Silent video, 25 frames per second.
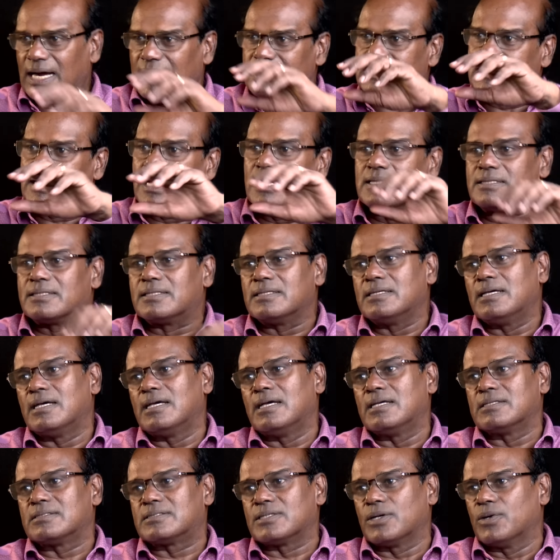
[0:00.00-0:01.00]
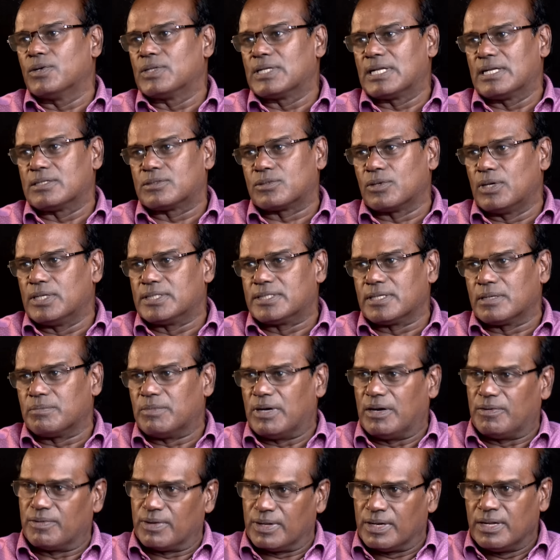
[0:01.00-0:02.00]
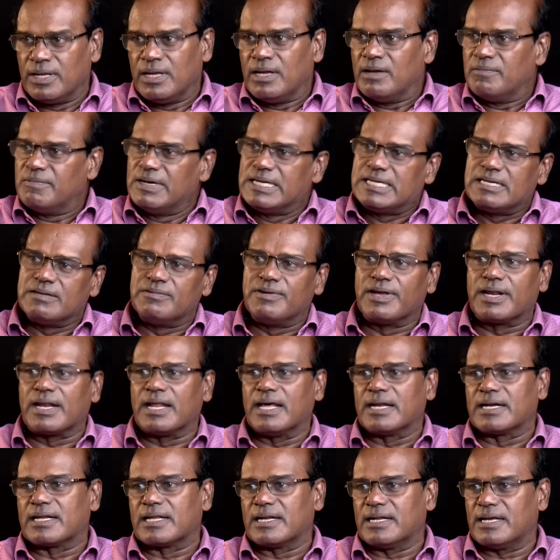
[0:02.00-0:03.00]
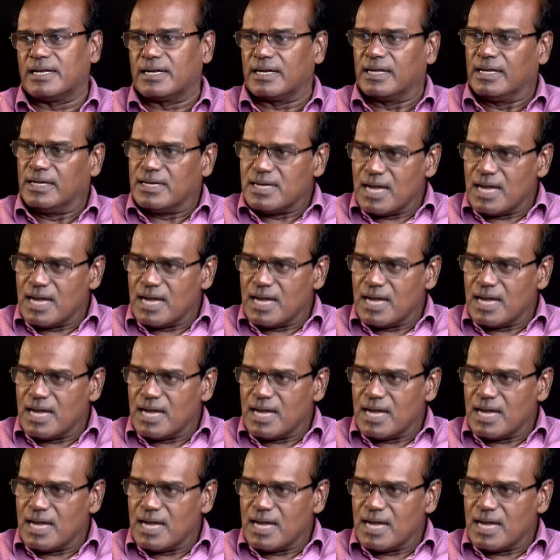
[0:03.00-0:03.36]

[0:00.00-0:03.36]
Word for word: அடுத்தால சகோதரர் தொல் திருமாவணன் வெற்றி வீரராக இருக்கிறாரு